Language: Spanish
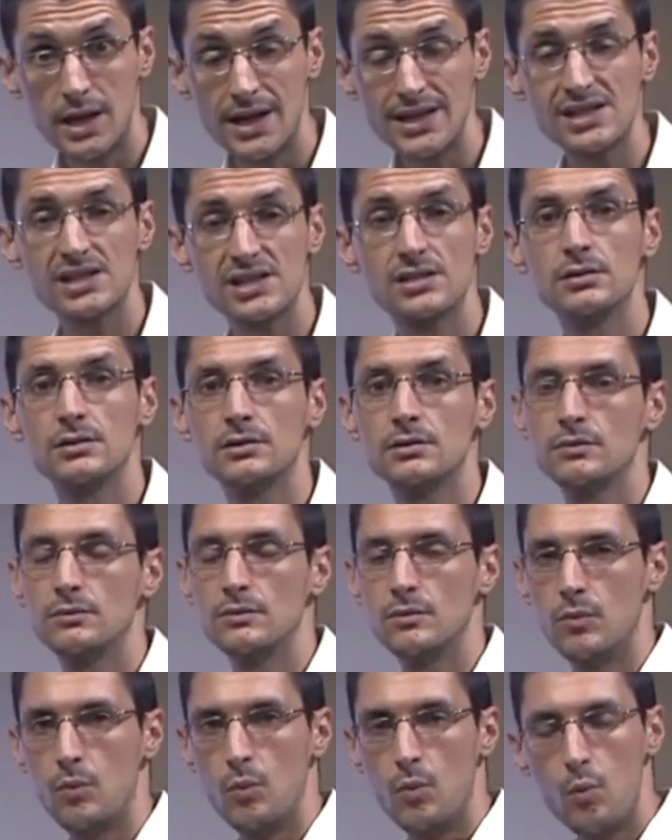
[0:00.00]
es
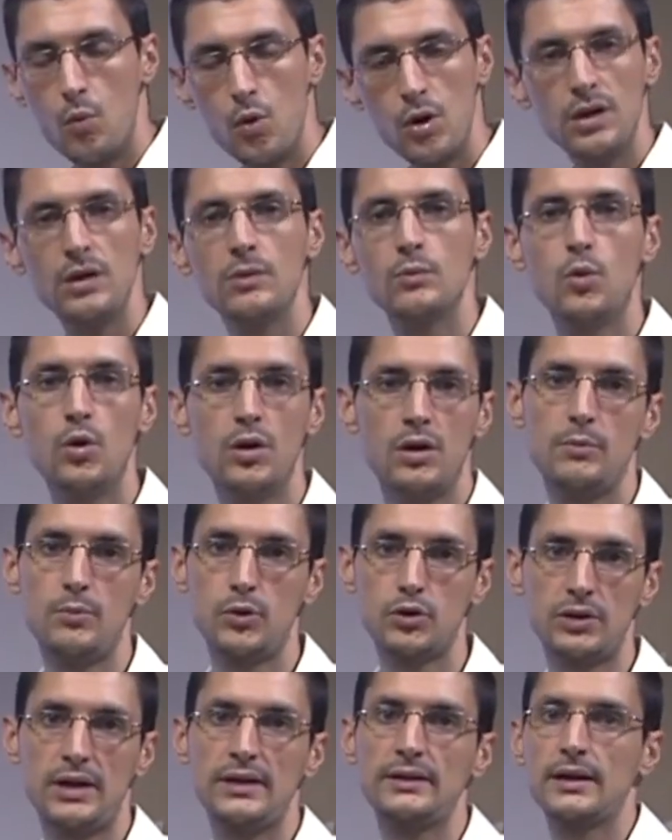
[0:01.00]
muy, muy
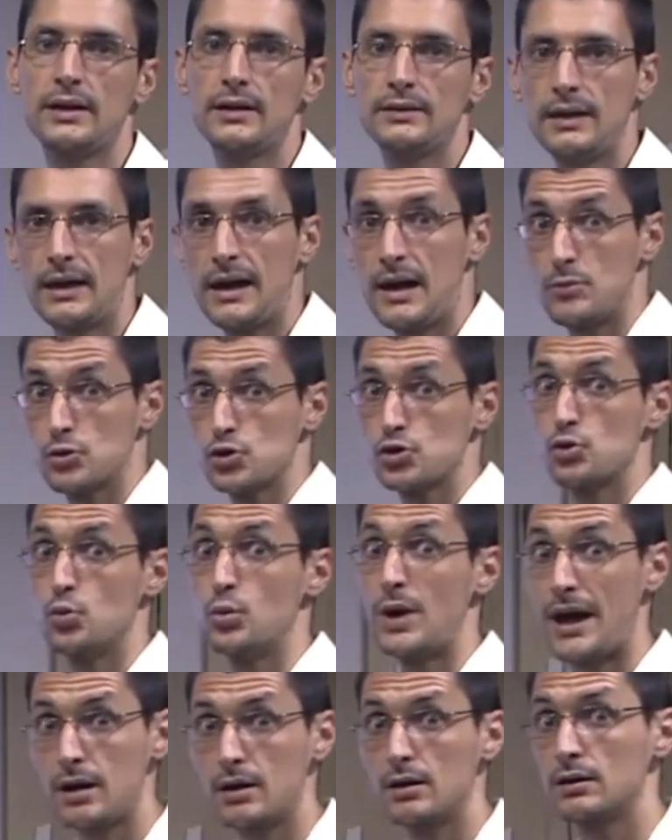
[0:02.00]
importante que tengamos
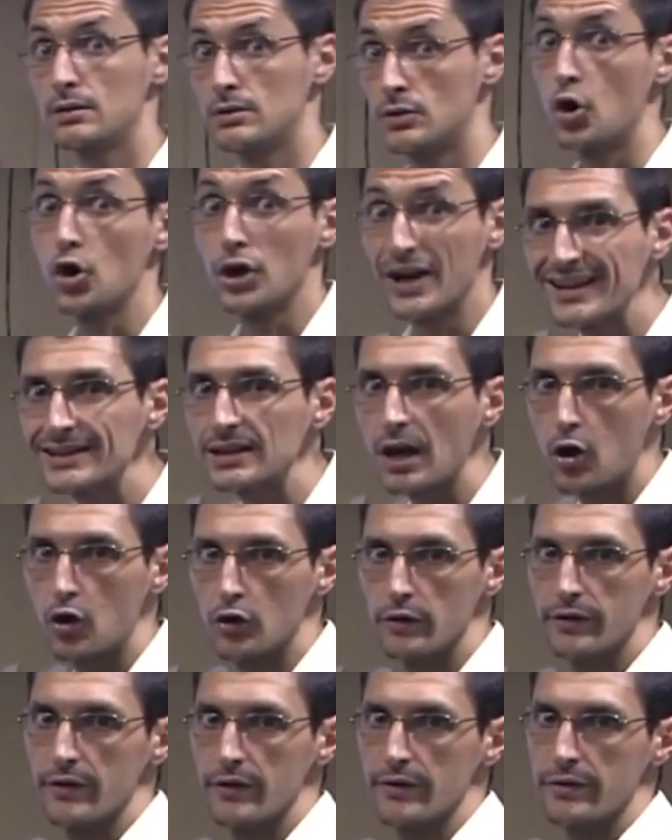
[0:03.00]
una correcta
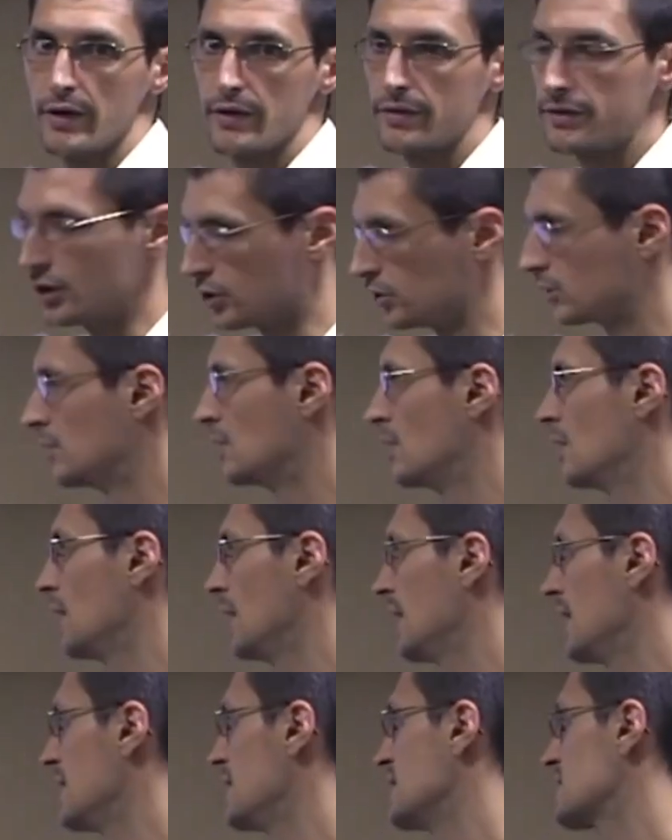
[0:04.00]
concienciación
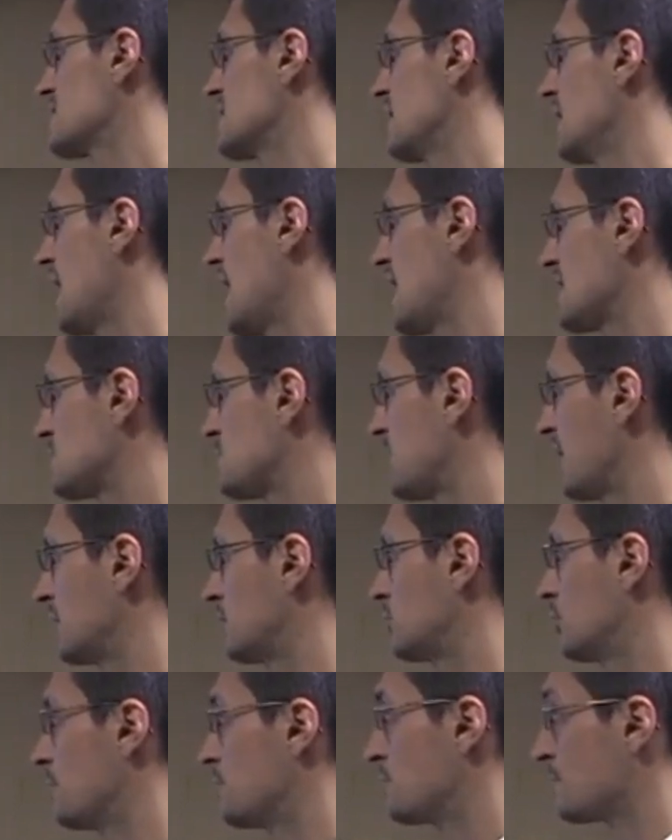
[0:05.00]
en este
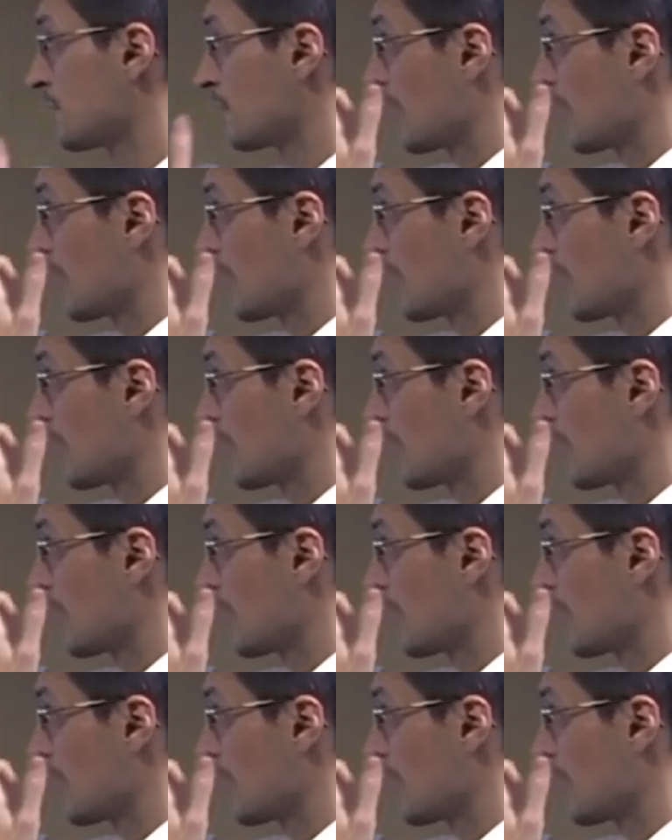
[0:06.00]
aspecto.